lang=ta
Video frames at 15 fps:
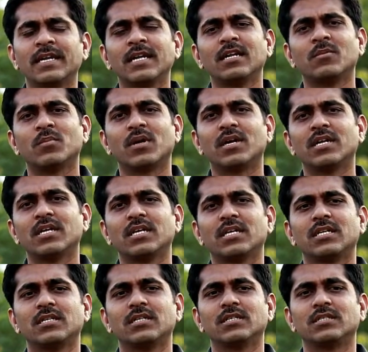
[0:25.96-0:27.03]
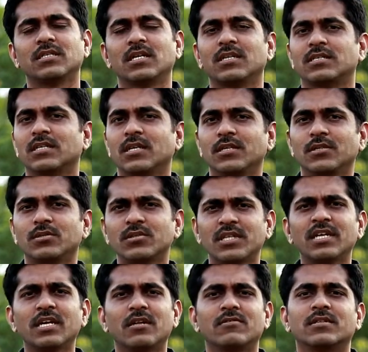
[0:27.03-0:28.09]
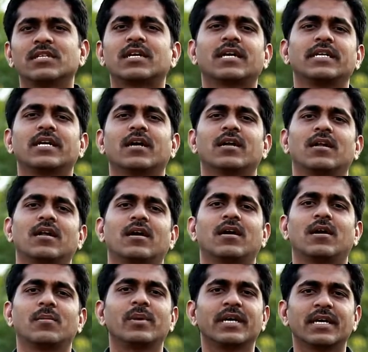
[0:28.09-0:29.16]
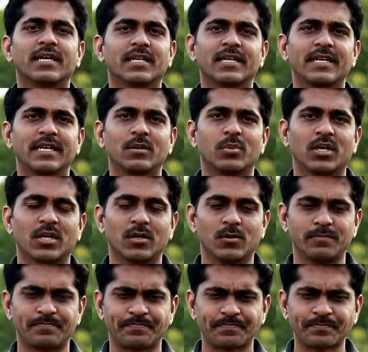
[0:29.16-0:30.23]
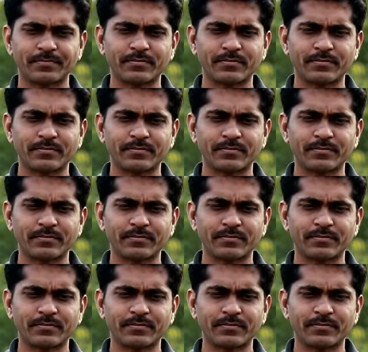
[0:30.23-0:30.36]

என்னென்ன மாதிரி சில சில யுக்திகளை வந்து கையாளலாம் அப்படிங்கிறத இன்றைக்கி பார்க்கலாம்